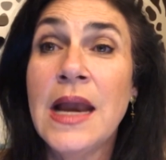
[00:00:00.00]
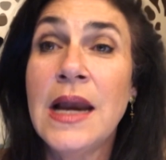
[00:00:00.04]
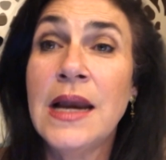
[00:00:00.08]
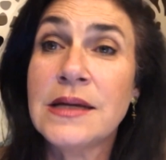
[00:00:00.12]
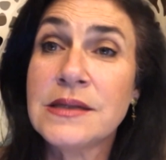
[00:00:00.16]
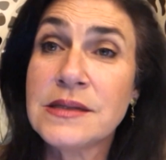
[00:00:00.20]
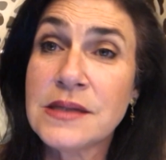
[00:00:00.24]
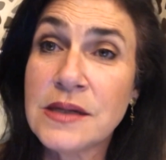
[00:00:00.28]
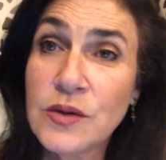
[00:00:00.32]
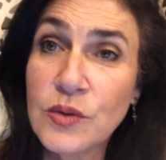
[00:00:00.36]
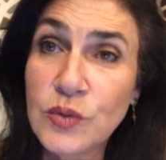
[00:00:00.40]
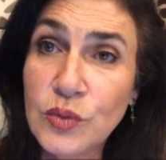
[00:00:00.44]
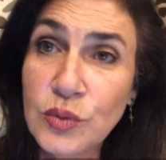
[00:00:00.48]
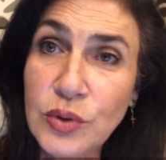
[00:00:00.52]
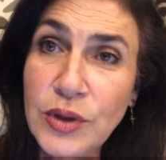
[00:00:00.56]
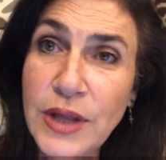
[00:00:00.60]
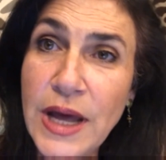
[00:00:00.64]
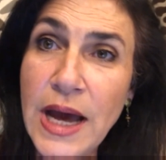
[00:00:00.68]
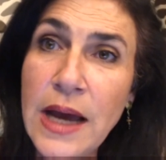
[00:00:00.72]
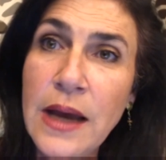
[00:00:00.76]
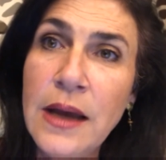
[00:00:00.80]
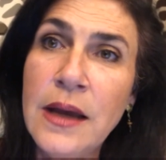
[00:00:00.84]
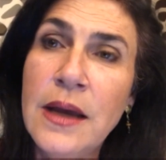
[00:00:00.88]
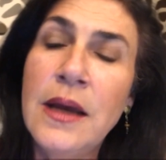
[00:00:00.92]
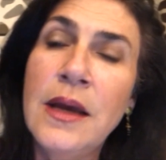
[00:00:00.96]
La
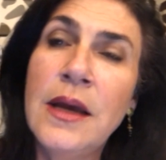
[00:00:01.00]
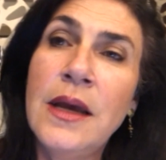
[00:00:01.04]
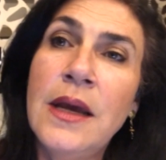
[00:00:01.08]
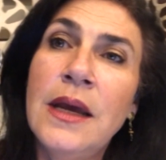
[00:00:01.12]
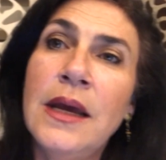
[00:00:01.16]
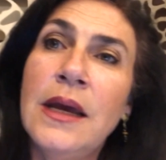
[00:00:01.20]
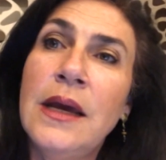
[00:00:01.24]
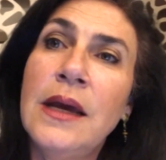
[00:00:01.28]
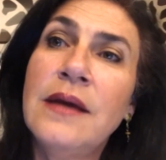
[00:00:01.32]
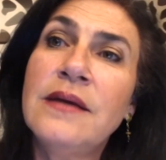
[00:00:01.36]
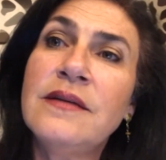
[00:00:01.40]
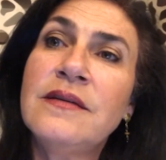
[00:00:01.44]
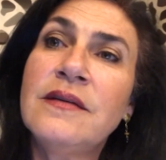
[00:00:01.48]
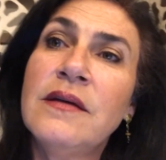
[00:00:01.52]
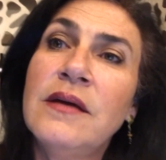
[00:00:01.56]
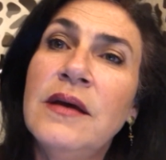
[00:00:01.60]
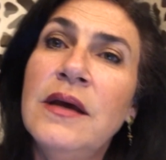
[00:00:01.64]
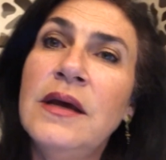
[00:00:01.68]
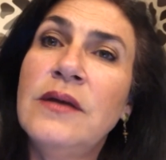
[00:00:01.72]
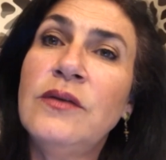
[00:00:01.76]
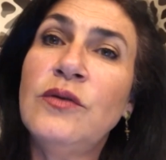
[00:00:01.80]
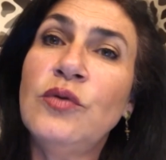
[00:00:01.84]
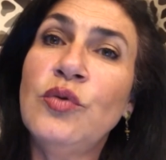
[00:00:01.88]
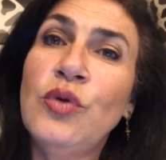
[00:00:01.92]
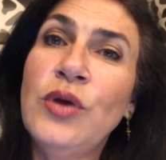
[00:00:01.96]
segunda es
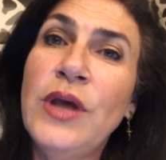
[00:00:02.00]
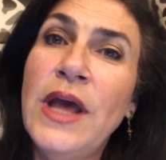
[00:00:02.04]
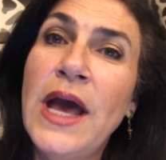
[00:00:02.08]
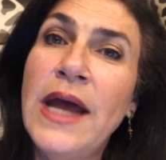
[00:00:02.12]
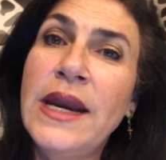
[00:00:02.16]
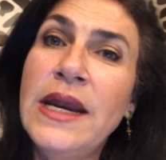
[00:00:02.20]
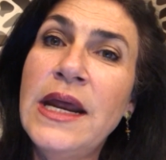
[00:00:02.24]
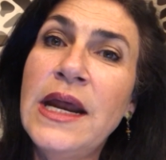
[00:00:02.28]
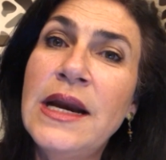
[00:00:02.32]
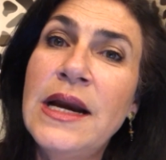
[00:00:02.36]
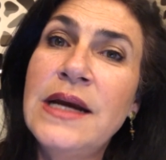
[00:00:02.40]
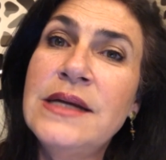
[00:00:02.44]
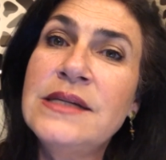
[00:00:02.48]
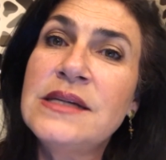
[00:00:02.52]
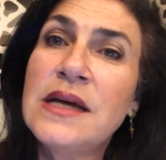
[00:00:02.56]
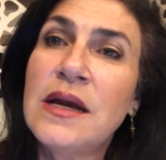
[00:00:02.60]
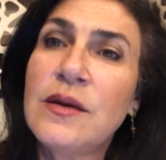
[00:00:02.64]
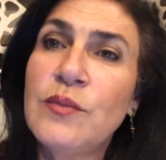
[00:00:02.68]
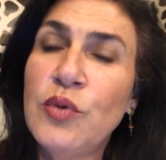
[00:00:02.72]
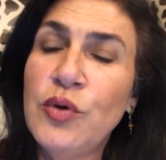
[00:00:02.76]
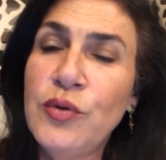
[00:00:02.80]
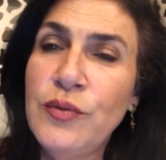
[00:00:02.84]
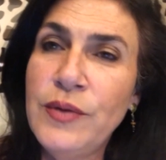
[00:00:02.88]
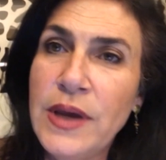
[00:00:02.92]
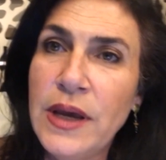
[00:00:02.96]
estudiar y analizar
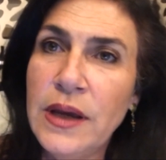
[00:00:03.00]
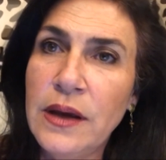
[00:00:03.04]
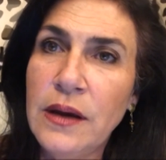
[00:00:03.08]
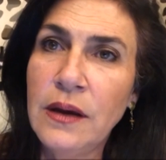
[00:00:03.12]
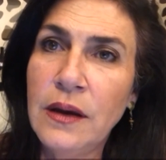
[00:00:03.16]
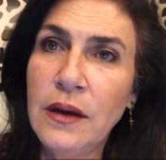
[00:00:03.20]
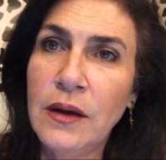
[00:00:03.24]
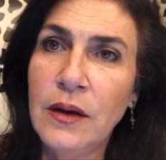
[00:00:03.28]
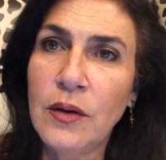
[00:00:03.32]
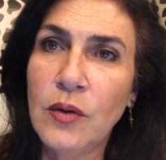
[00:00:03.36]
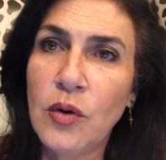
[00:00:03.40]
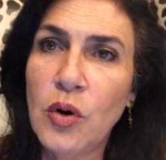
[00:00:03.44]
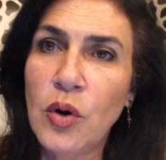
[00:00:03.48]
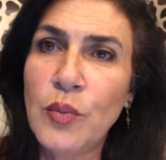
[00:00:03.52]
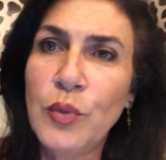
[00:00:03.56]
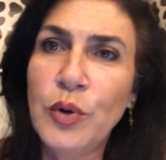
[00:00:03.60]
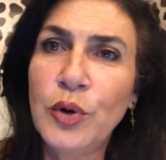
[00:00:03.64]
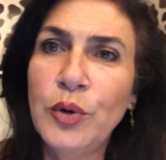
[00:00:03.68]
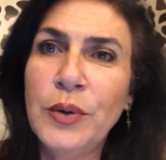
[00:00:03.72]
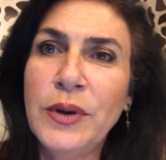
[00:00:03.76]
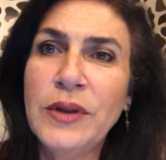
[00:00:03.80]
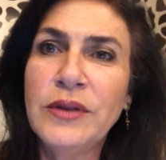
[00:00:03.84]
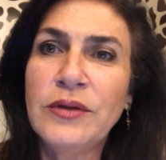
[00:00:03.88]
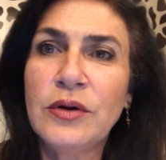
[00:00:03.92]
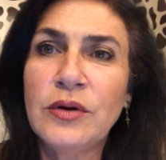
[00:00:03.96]
muy bien
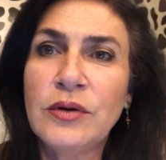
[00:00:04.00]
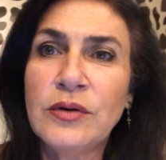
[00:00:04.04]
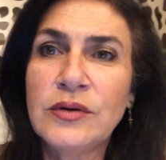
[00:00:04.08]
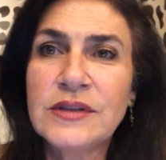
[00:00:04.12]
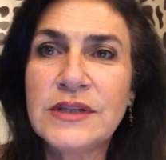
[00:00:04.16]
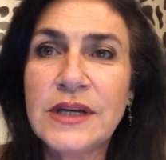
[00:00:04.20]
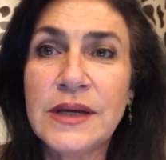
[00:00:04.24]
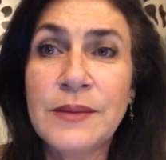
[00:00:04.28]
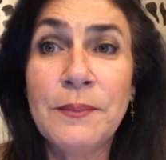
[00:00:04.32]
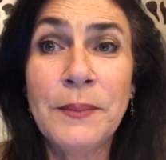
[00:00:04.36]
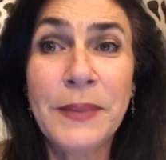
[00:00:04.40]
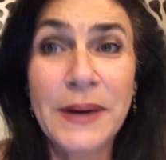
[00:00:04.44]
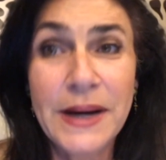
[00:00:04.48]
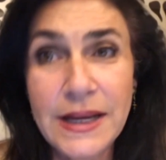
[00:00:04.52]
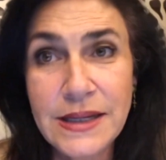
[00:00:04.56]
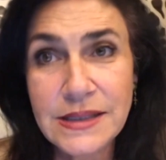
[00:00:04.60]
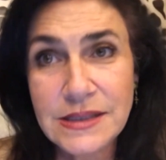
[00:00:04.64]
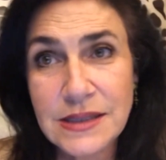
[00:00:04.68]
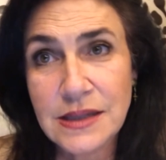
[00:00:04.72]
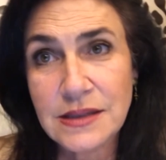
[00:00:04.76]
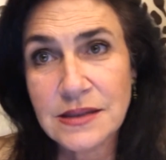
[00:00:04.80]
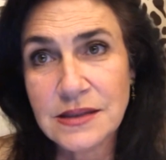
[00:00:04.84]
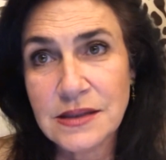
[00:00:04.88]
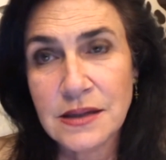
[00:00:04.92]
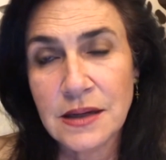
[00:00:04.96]
cómo nuestras
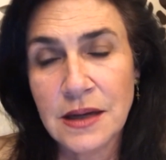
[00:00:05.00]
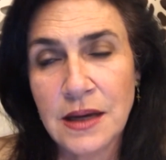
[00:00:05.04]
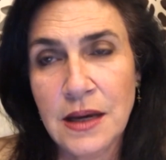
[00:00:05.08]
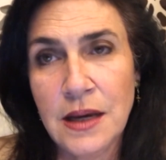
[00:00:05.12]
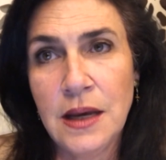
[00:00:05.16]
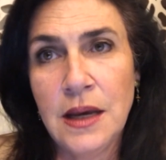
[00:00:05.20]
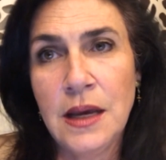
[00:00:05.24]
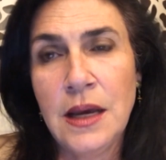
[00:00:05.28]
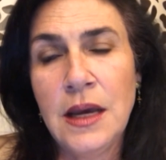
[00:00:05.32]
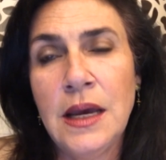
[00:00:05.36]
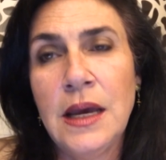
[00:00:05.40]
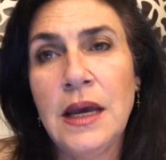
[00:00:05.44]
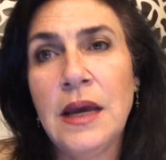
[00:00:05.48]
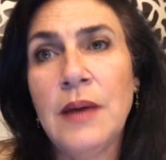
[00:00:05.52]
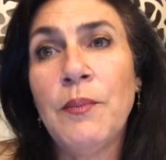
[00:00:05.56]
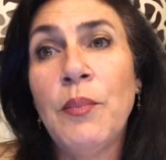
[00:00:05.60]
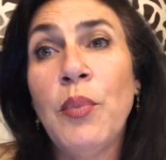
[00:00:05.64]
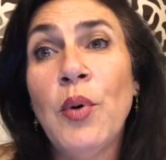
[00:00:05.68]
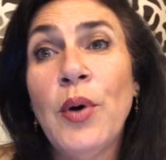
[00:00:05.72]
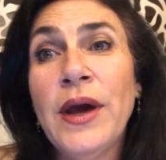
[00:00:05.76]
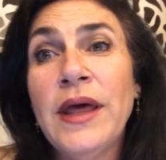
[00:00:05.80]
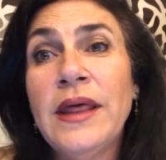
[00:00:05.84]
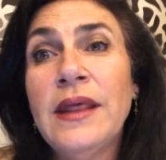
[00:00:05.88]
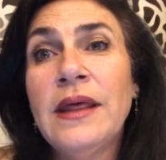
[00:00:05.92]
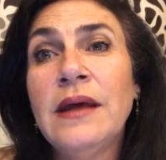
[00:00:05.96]
empresas eh,
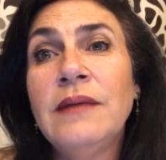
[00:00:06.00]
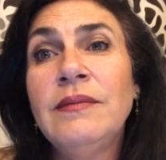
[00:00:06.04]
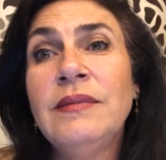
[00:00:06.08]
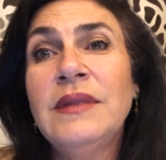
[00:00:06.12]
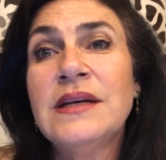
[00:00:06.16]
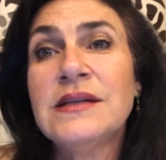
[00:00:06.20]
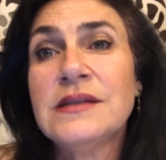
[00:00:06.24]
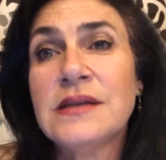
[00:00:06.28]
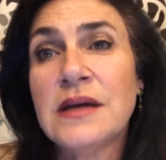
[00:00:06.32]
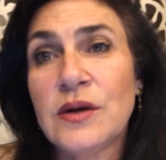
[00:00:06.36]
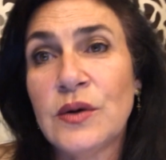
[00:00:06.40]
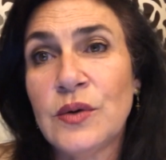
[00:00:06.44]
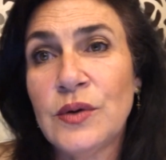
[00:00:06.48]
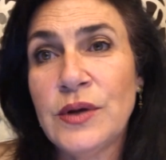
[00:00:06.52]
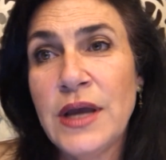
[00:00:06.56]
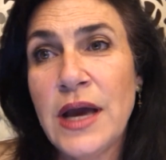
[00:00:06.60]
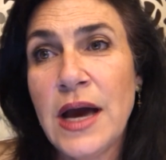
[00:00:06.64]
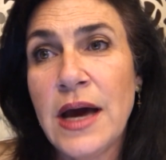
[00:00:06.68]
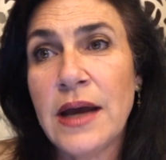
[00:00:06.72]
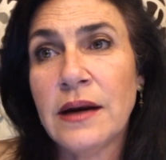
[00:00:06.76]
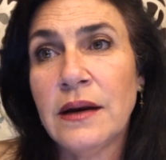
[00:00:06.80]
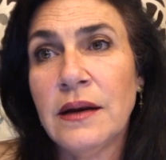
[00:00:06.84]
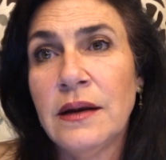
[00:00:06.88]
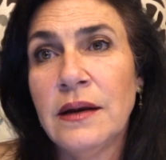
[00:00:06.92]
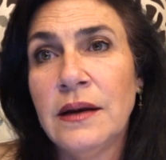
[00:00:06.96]
pueden
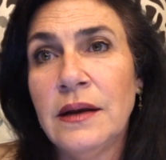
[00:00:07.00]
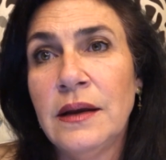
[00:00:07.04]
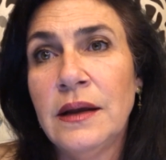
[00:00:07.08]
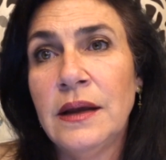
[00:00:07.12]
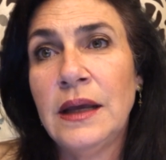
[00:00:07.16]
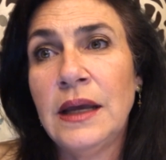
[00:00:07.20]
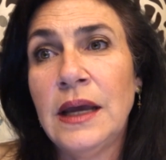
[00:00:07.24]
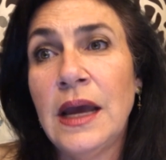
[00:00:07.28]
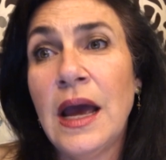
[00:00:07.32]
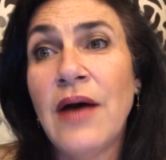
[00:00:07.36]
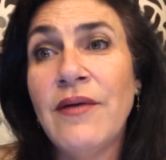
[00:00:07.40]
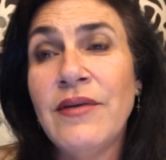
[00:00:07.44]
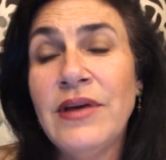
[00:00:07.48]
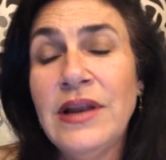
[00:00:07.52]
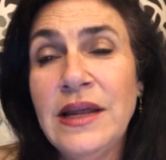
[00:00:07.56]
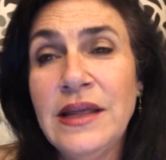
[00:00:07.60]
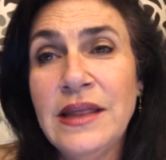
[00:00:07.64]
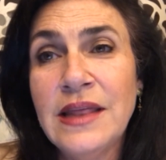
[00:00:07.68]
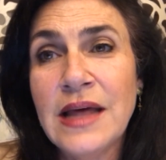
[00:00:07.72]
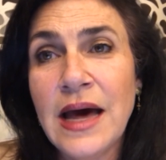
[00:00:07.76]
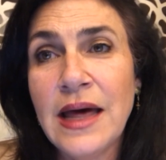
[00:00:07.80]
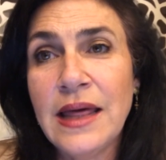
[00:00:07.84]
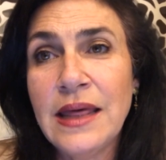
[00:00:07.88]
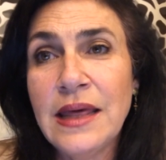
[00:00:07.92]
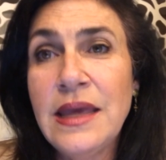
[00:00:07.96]
desarrollar
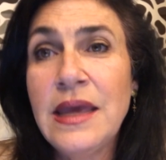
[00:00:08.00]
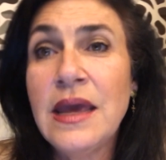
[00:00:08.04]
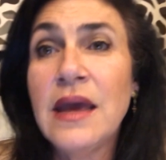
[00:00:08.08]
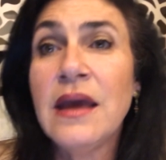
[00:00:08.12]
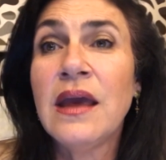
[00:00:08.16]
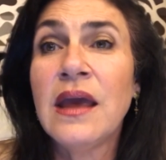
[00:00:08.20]
habilidades y